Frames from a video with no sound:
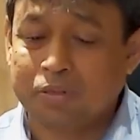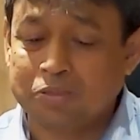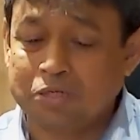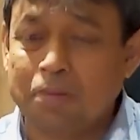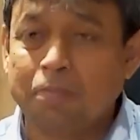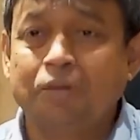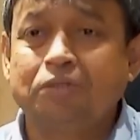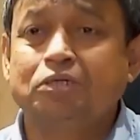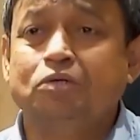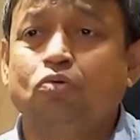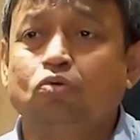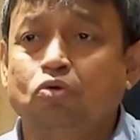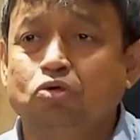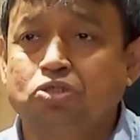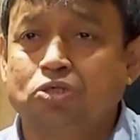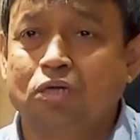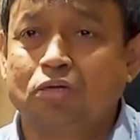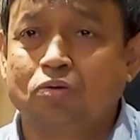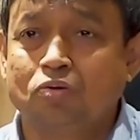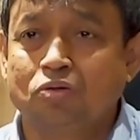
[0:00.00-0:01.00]
সামাজিক
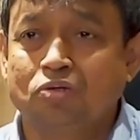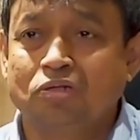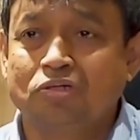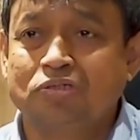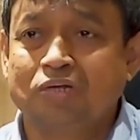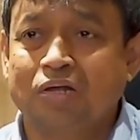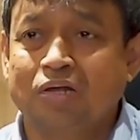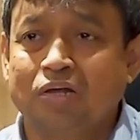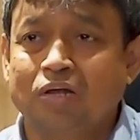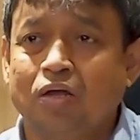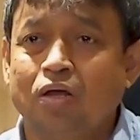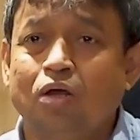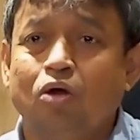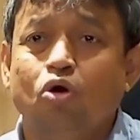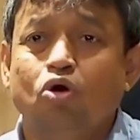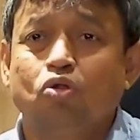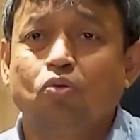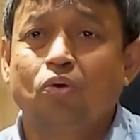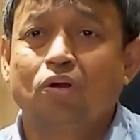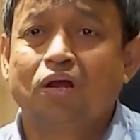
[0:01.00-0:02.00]
অনুষ্ঠানগুলিতে যায়
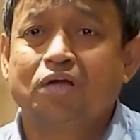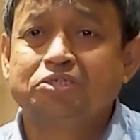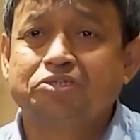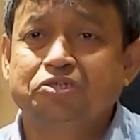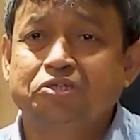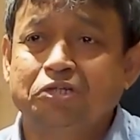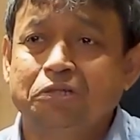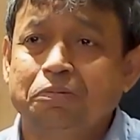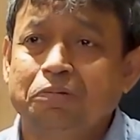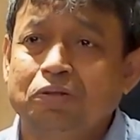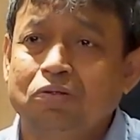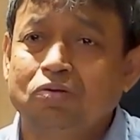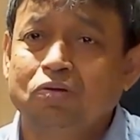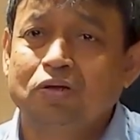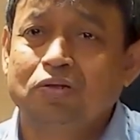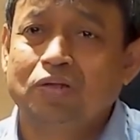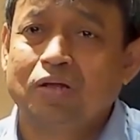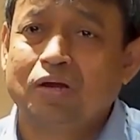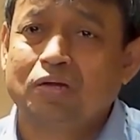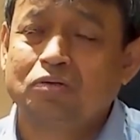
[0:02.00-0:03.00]
অথবা রাজনীতিবিদ
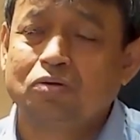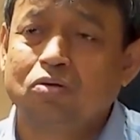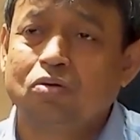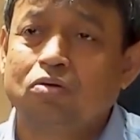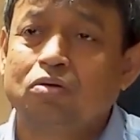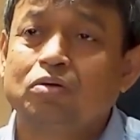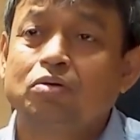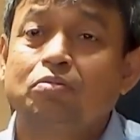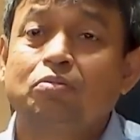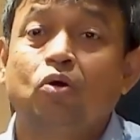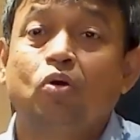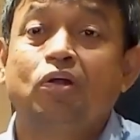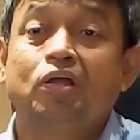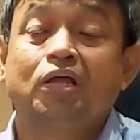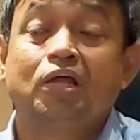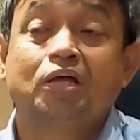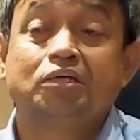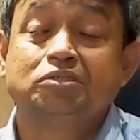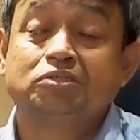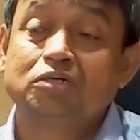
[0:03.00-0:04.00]
হলে তারা যখন
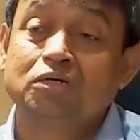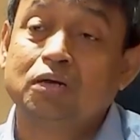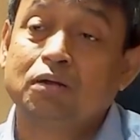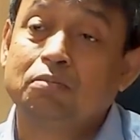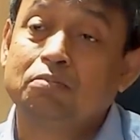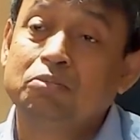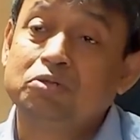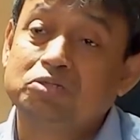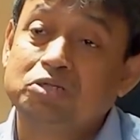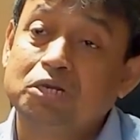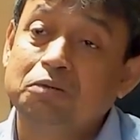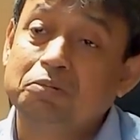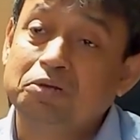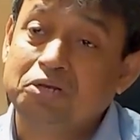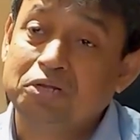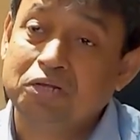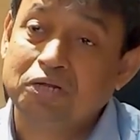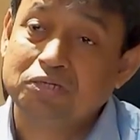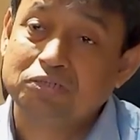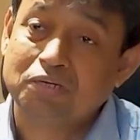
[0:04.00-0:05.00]
অনেকে আছে যারা মিছিল
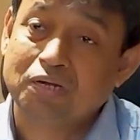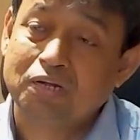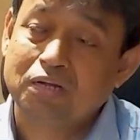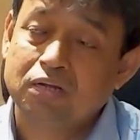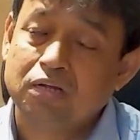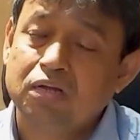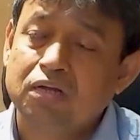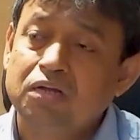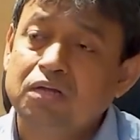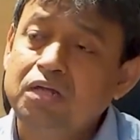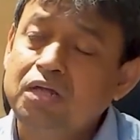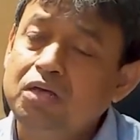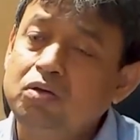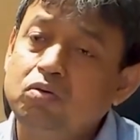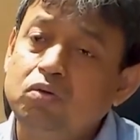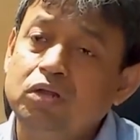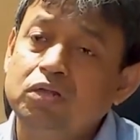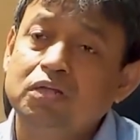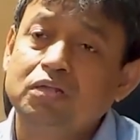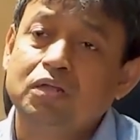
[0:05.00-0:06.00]
মিটিংয়ে যায়
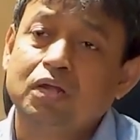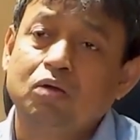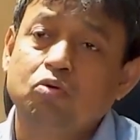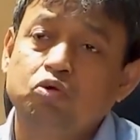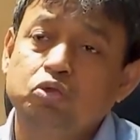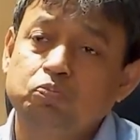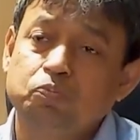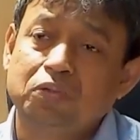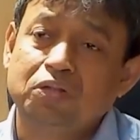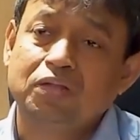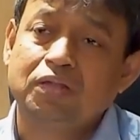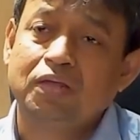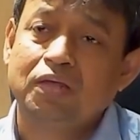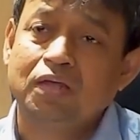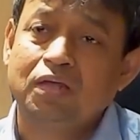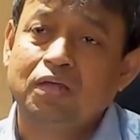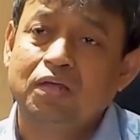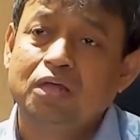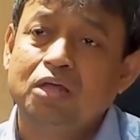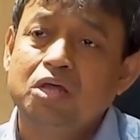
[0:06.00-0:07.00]
এইগুলিতে তারা উৎপেতে
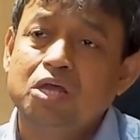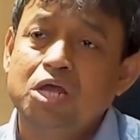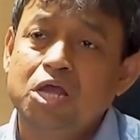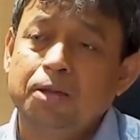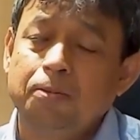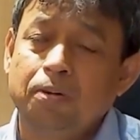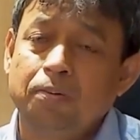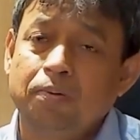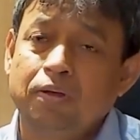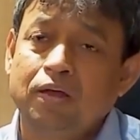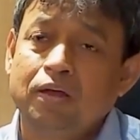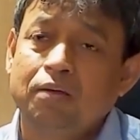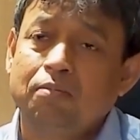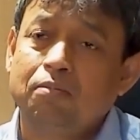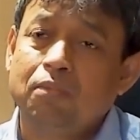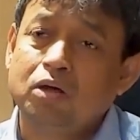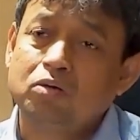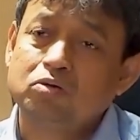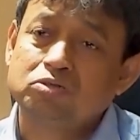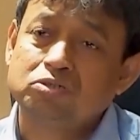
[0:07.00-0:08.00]
থেকে এভাবে
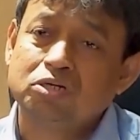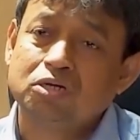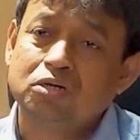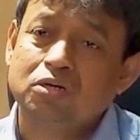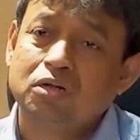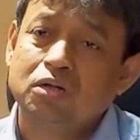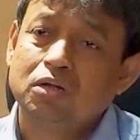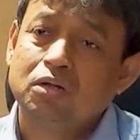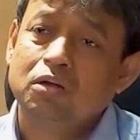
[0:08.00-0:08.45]
মানুষের